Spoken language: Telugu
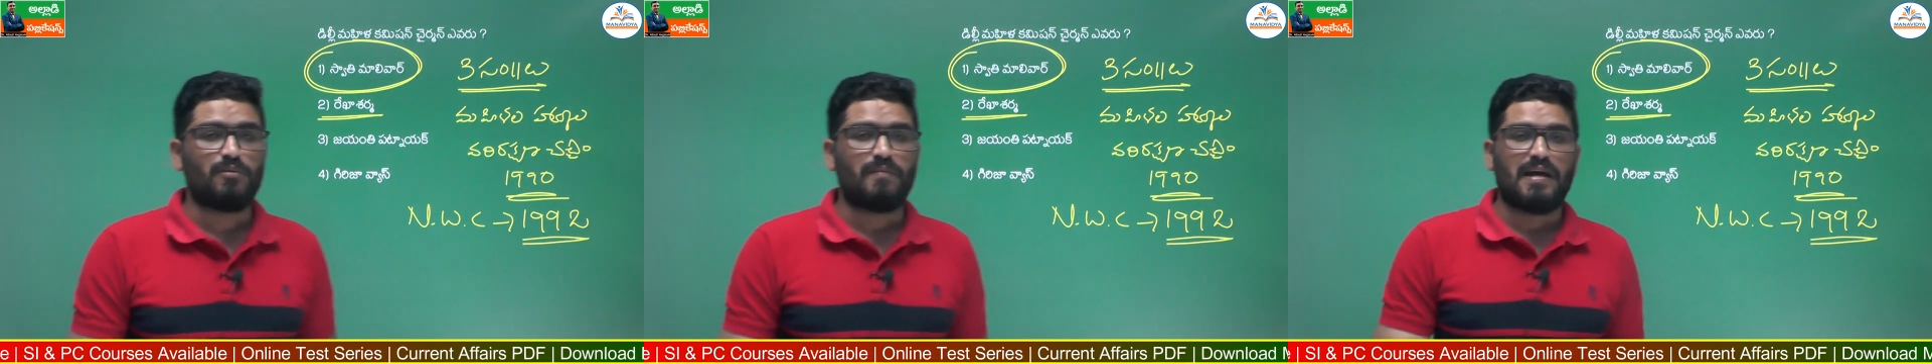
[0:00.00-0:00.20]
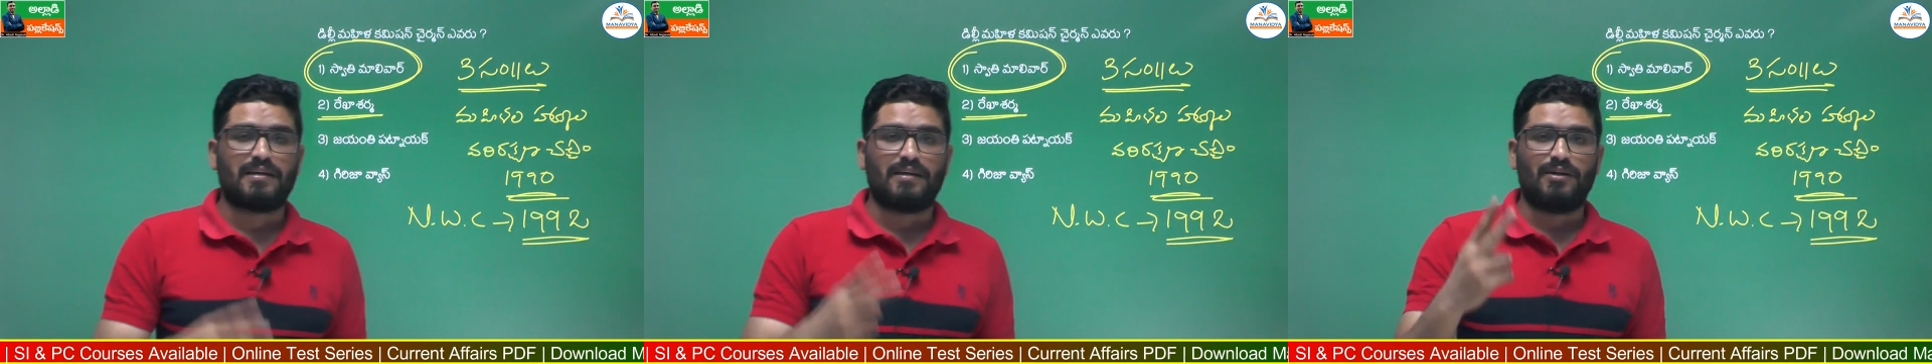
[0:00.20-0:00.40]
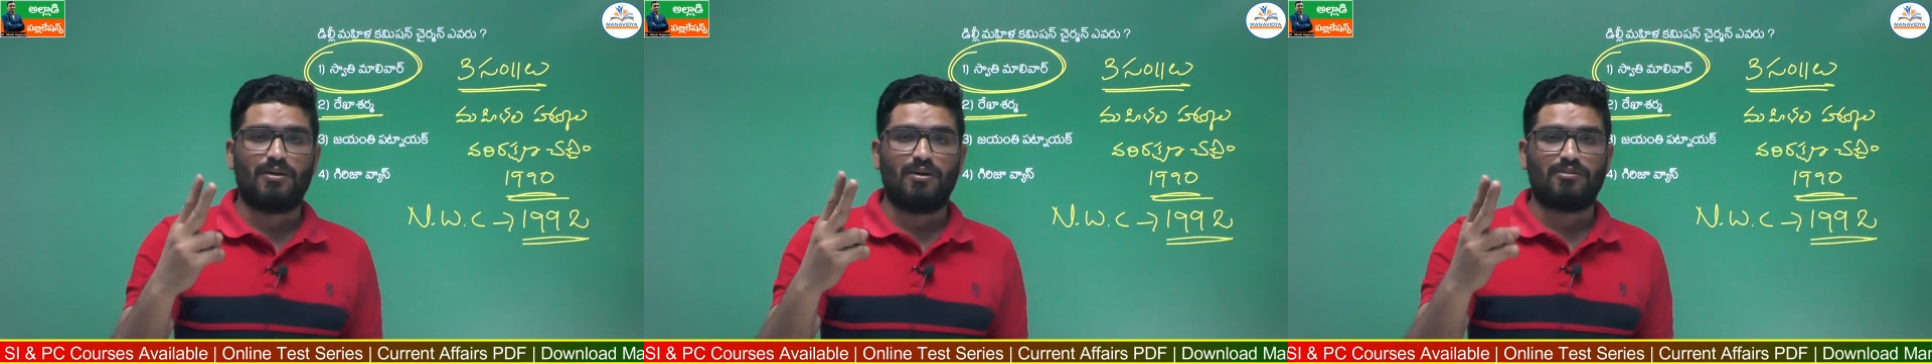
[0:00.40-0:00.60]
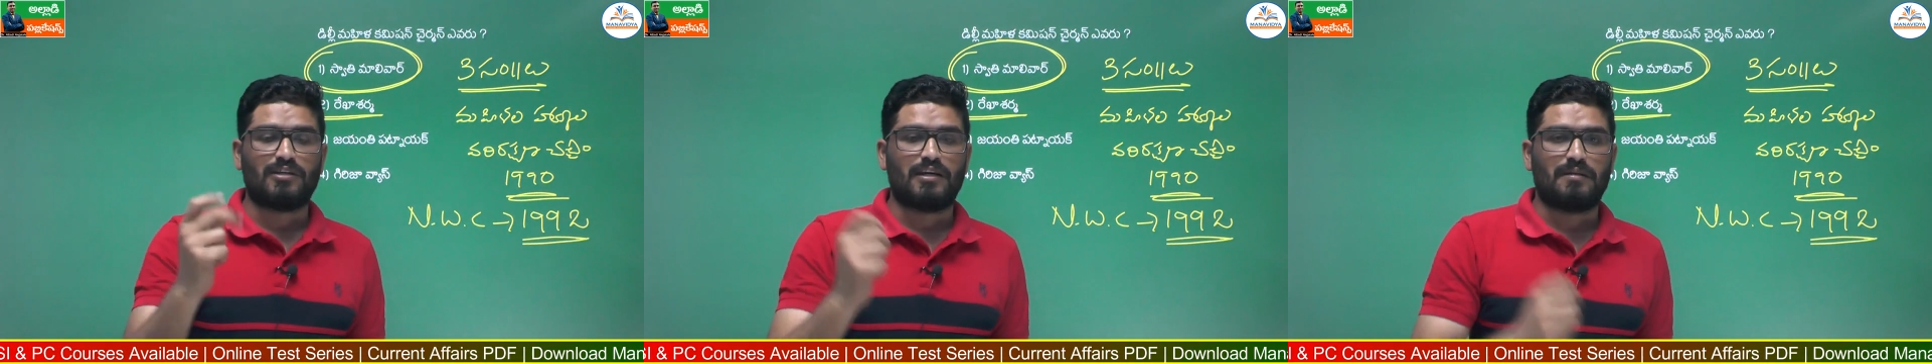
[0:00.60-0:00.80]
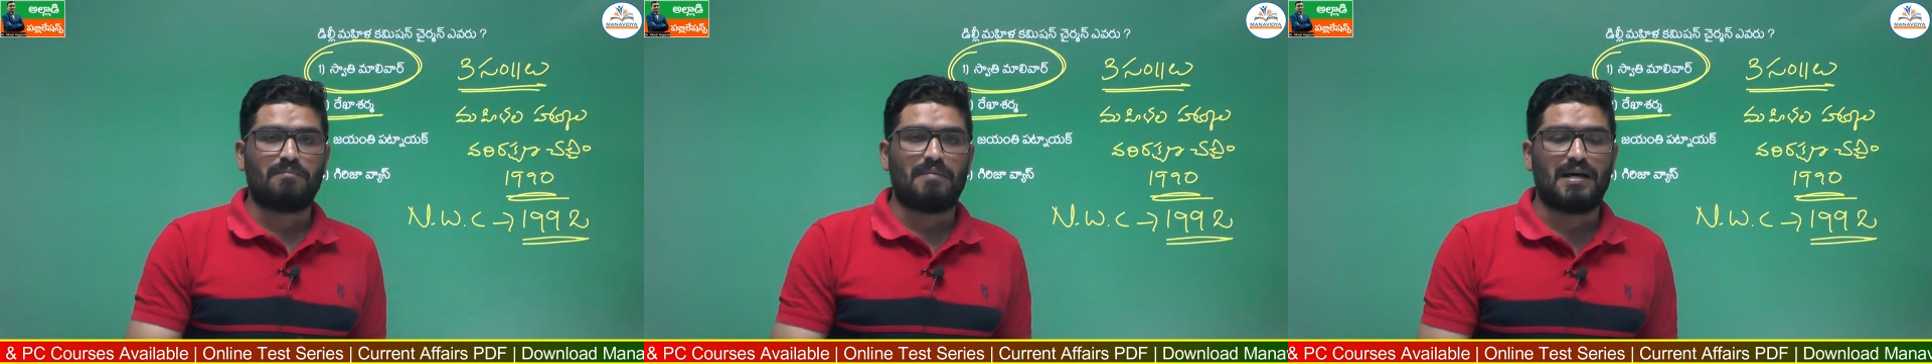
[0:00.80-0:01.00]
టు బ్యాక్
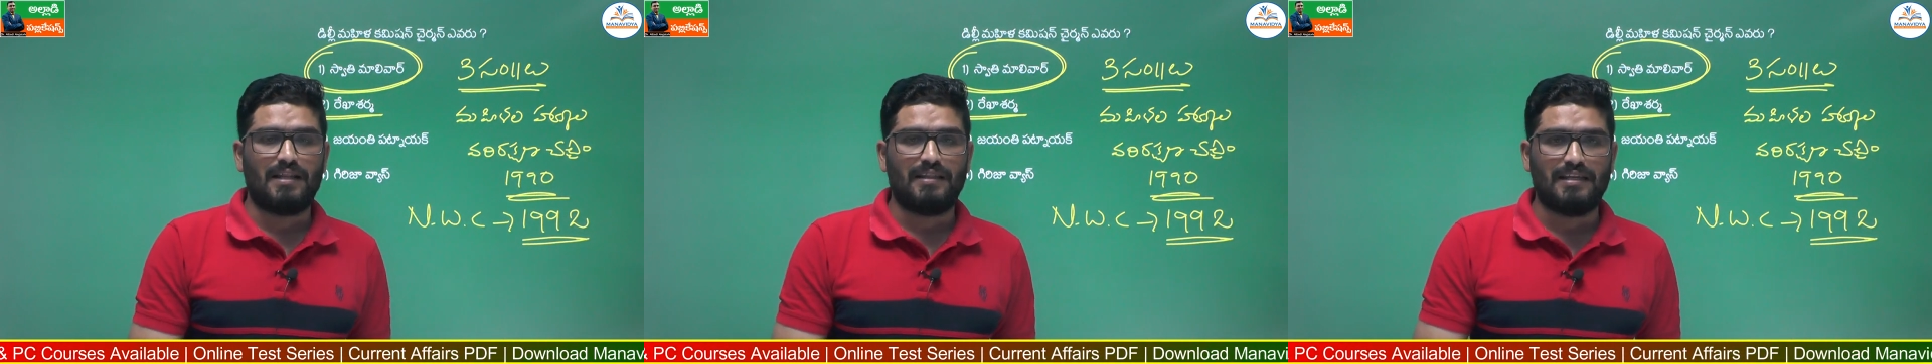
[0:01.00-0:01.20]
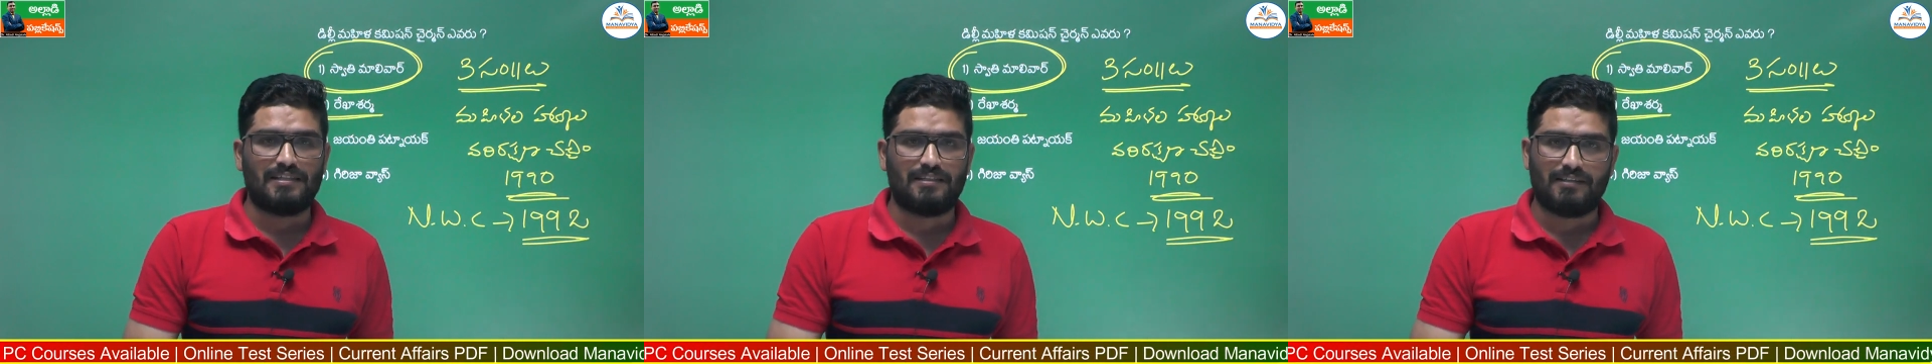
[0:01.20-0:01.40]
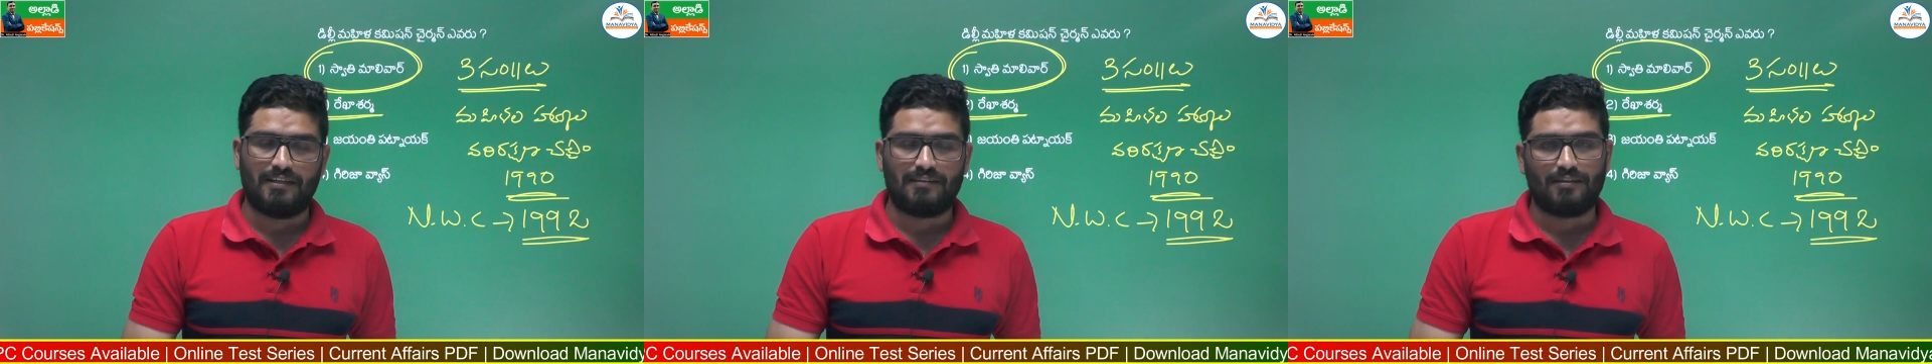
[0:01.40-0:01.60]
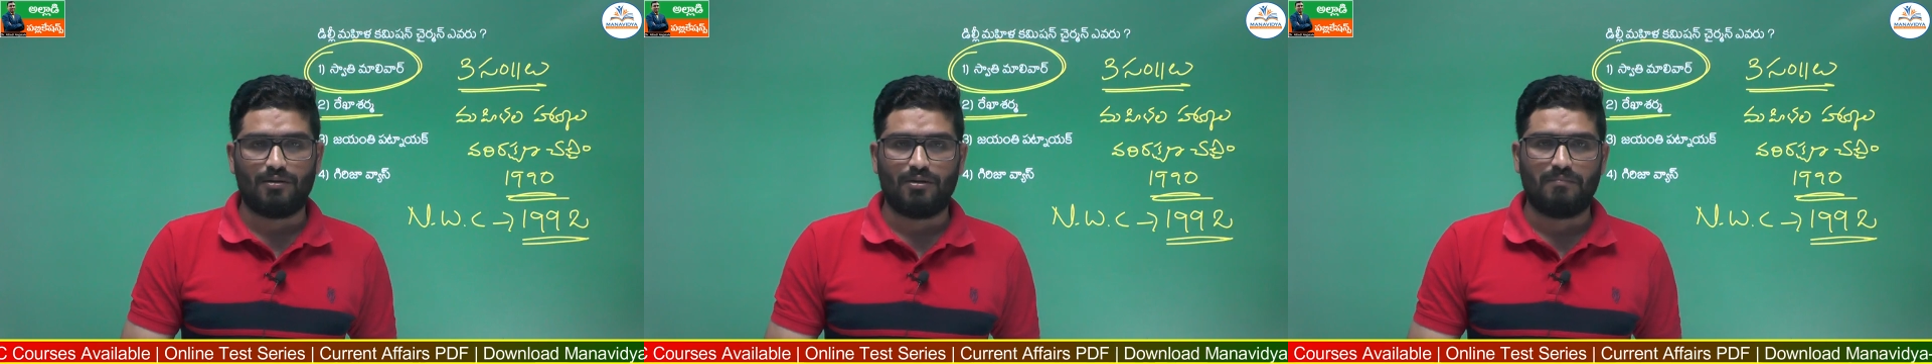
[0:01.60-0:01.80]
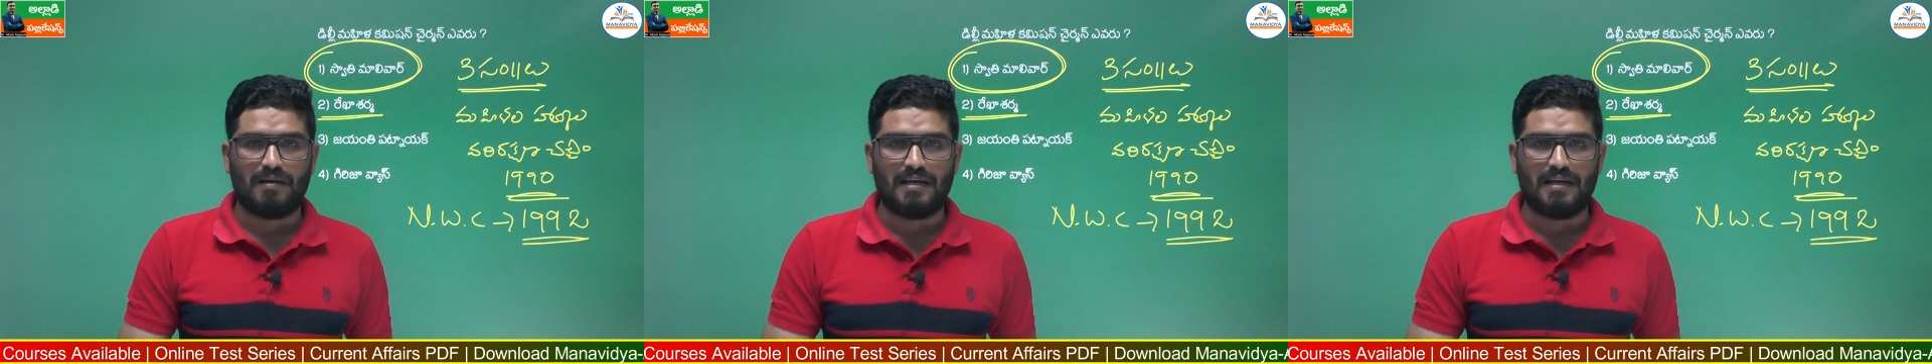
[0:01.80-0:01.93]
రెండవసారి భారతదేశ చరిత్రలో